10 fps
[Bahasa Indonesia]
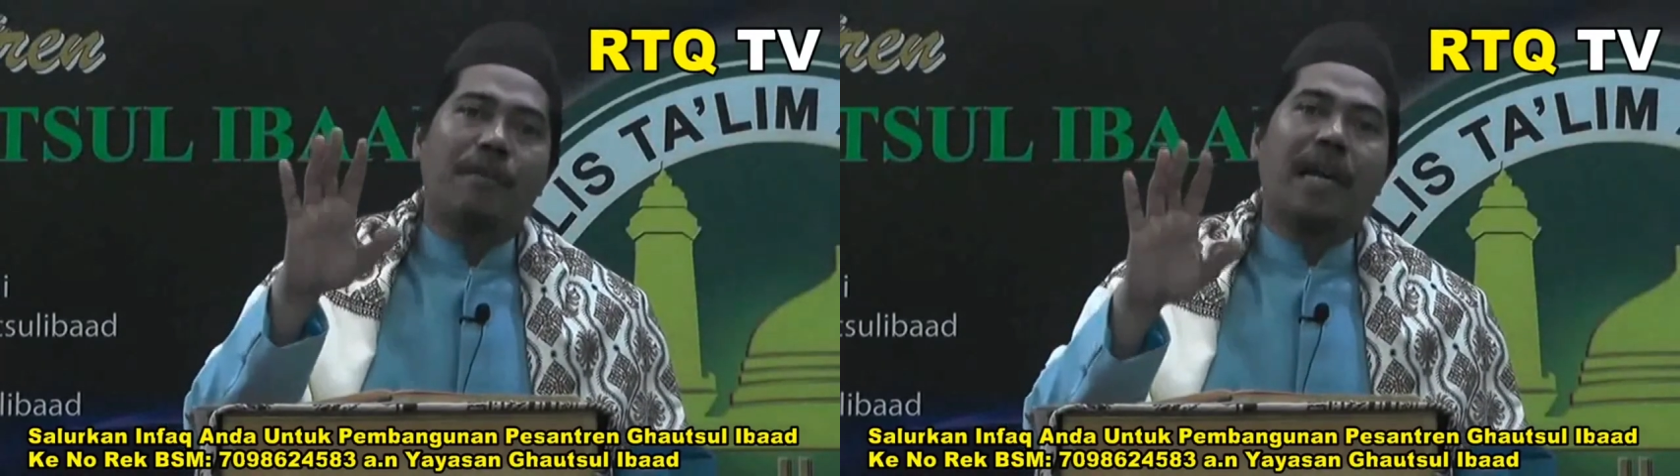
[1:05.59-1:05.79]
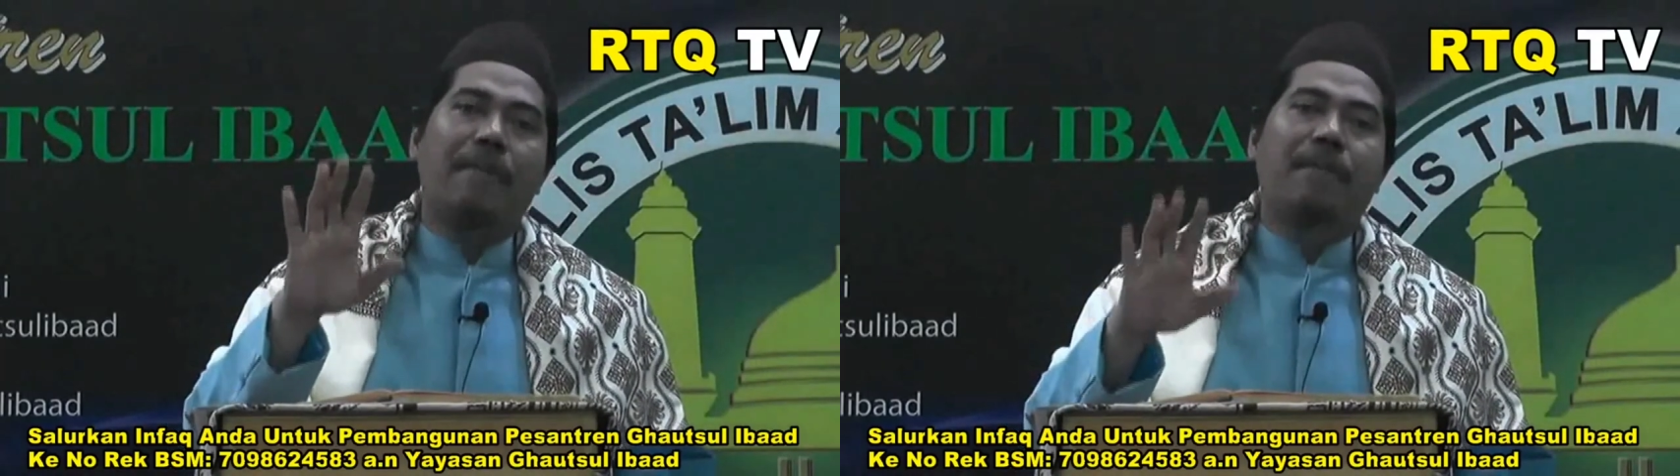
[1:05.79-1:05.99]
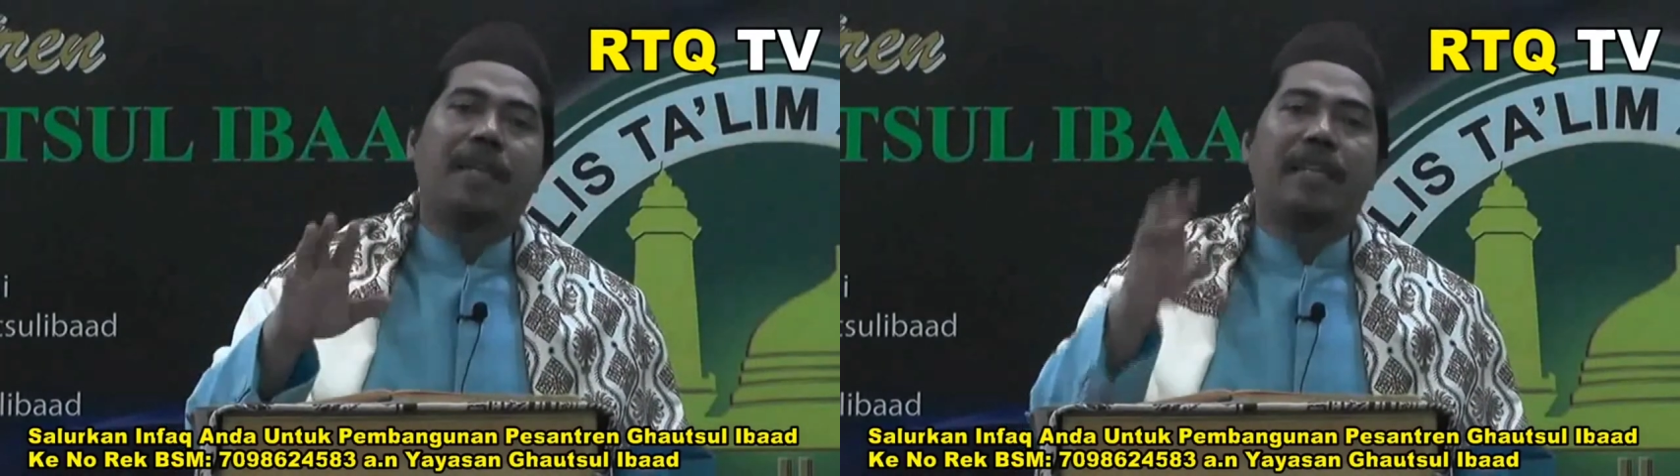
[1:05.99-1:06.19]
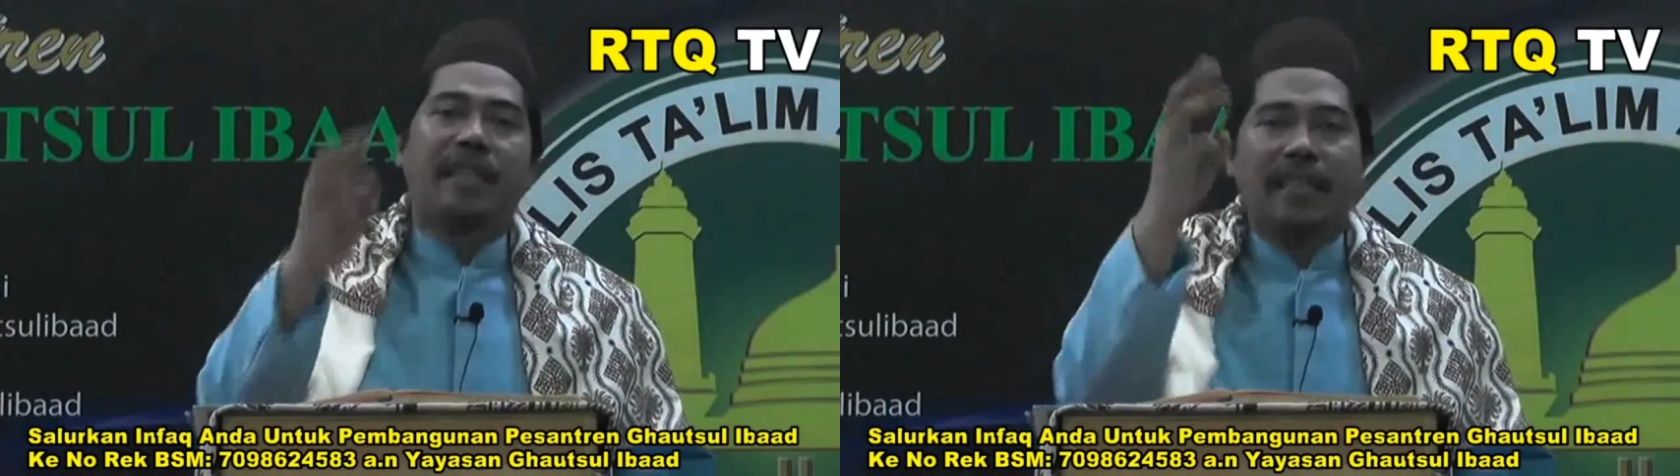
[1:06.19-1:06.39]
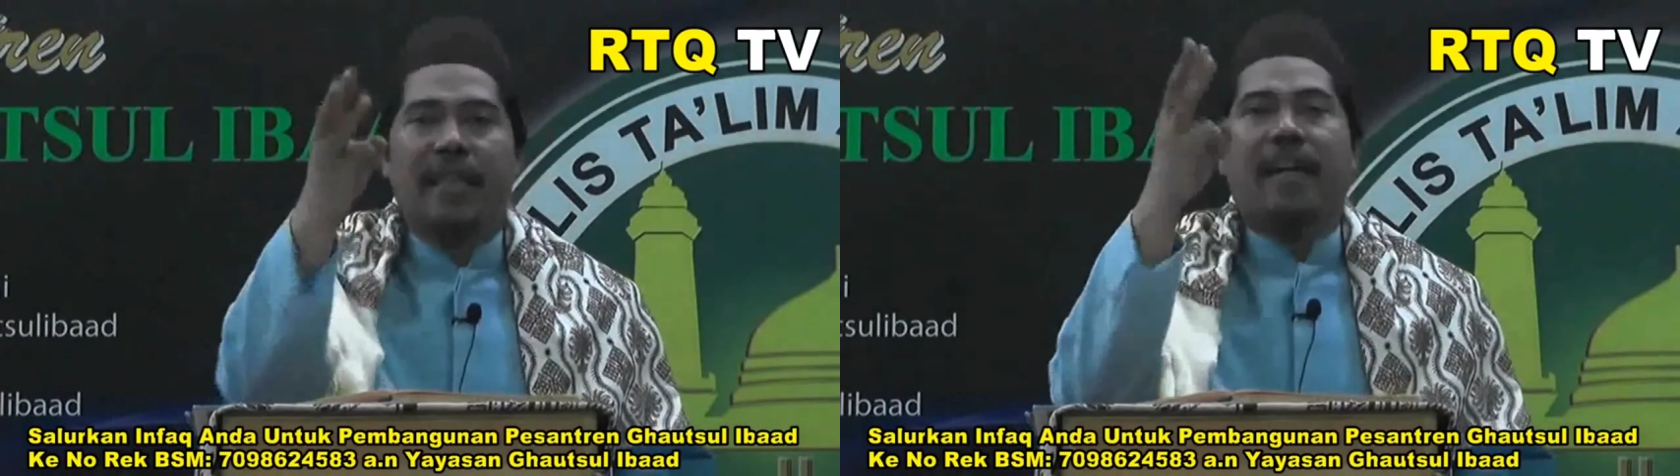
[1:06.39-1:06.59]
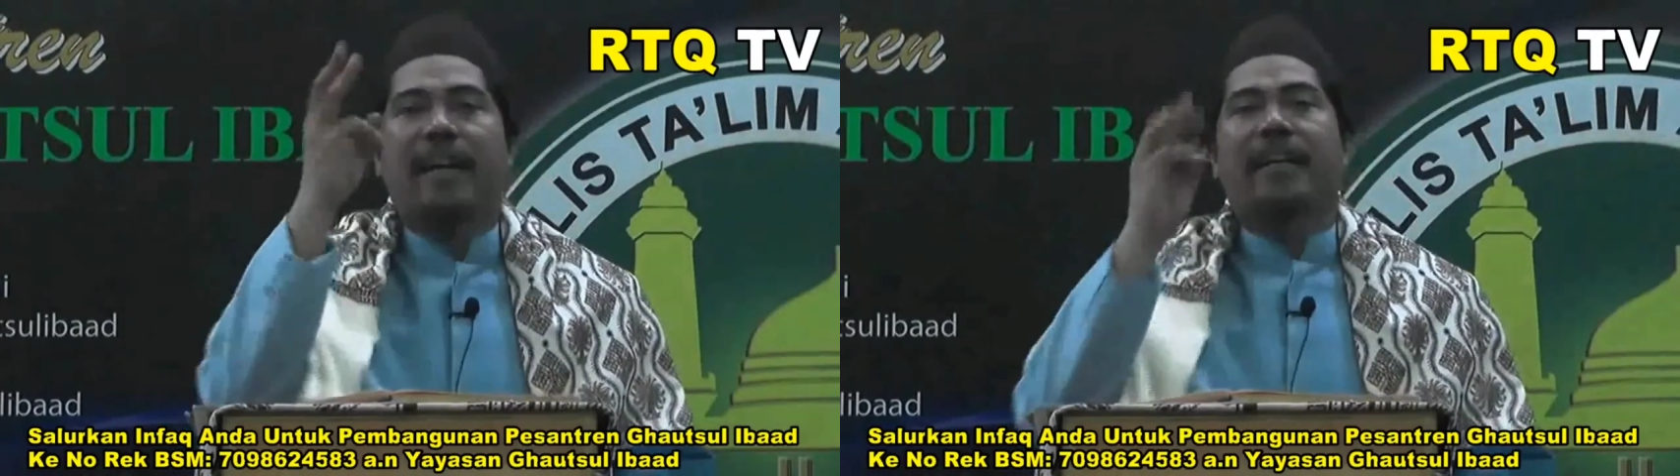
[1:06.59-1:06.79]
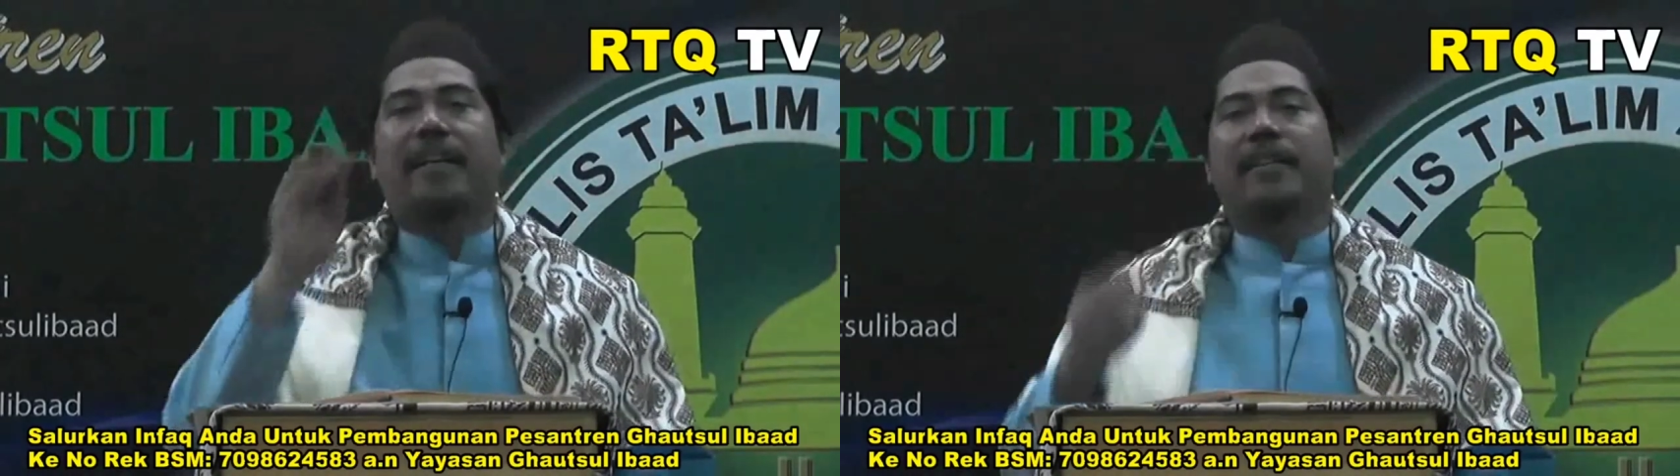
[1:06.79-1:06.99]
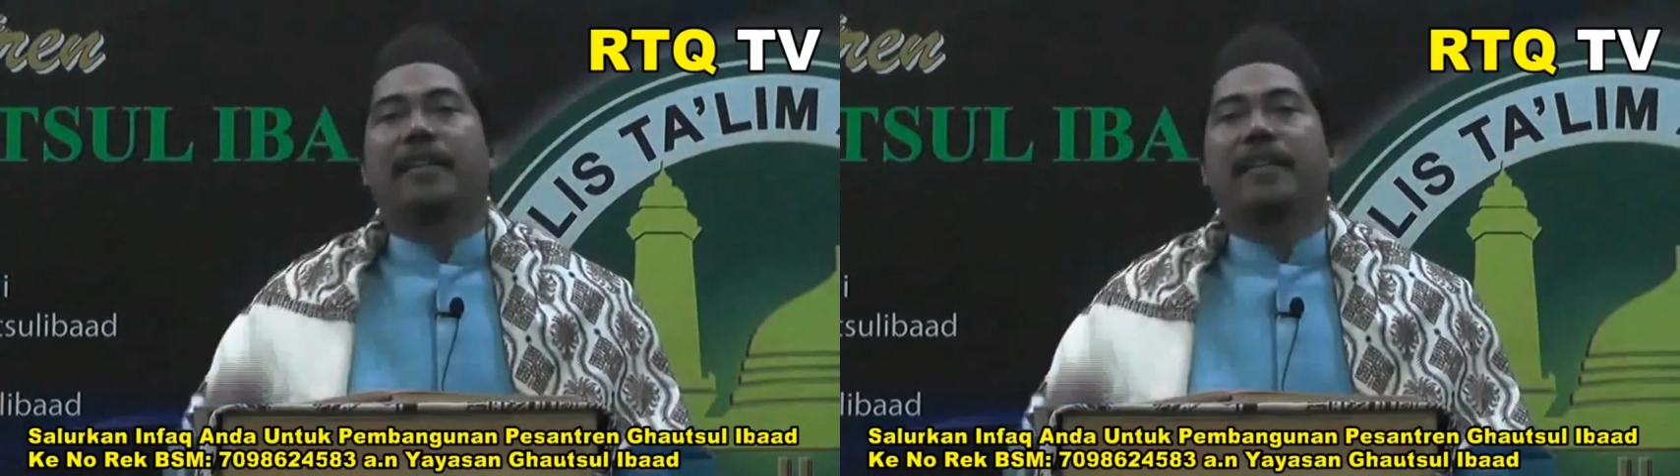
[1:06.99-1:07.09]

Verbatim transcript: bihamdi tiga kali.